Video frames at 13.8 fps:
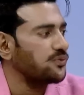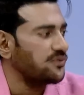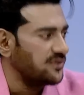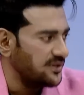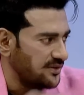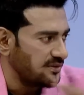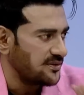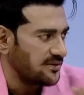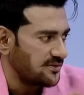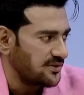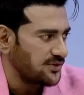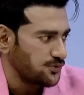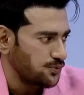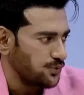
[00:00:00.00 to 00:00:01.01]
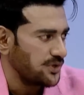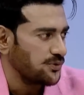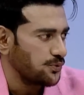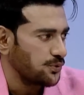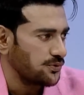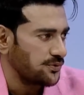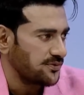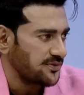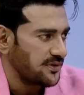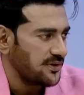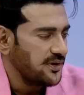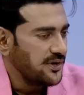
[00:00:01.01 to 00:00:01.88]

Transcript: সিটিতে যে শুটিং করতে হয়েছে